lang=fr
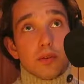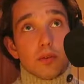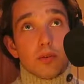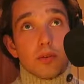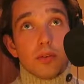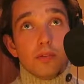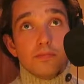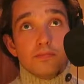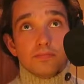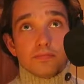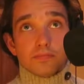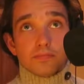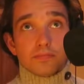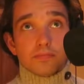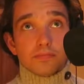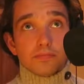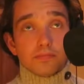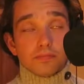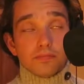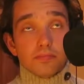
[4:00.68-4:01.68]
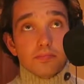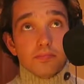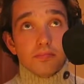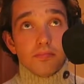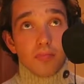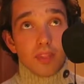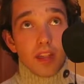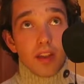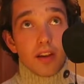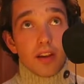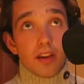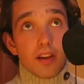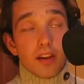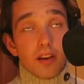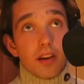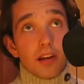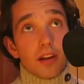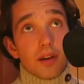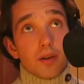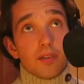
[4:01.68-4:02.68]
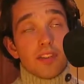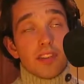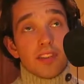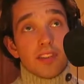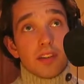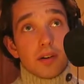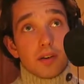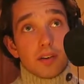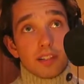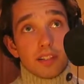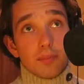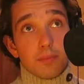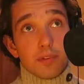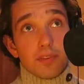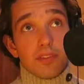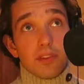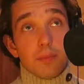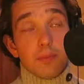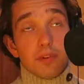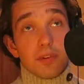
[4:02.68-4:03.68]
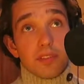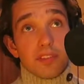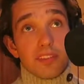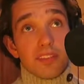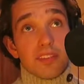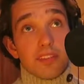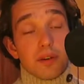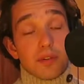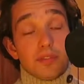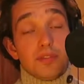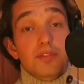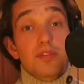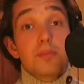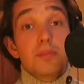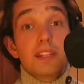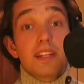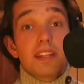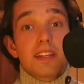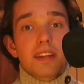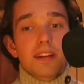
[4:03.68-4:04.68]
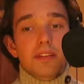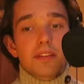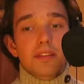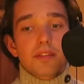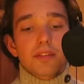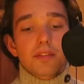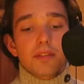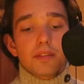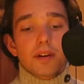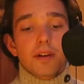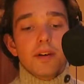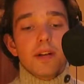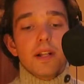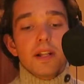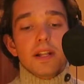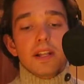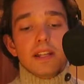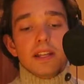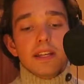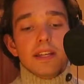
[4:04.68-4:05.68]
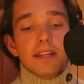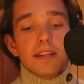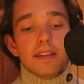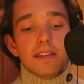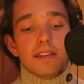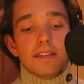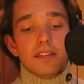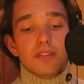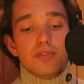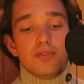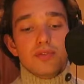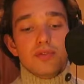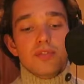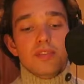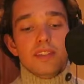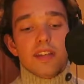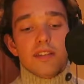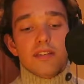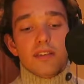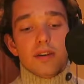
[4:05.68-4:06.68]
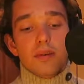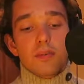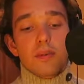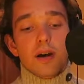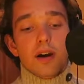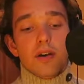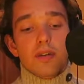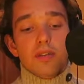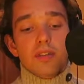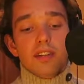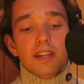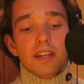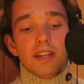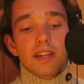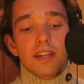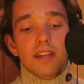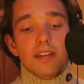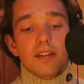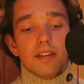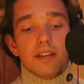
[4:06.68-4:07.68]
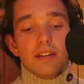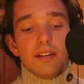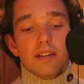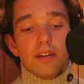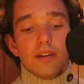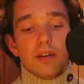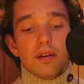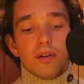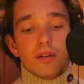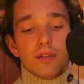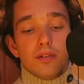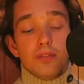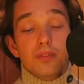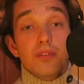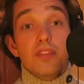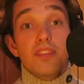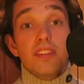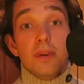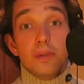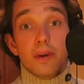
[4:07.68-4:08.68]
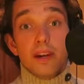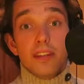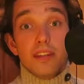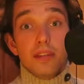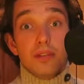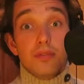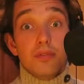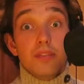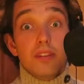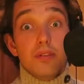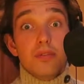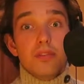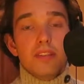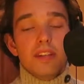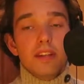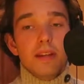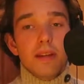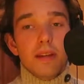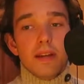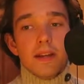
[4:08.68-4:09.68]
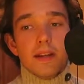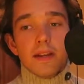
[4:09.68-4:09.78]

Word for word: gros, euh, alors c'était en, il me semble que c'était en 2015, tu vois, et c'était juste avant ma rentrée euh, en deuxième année de DUT.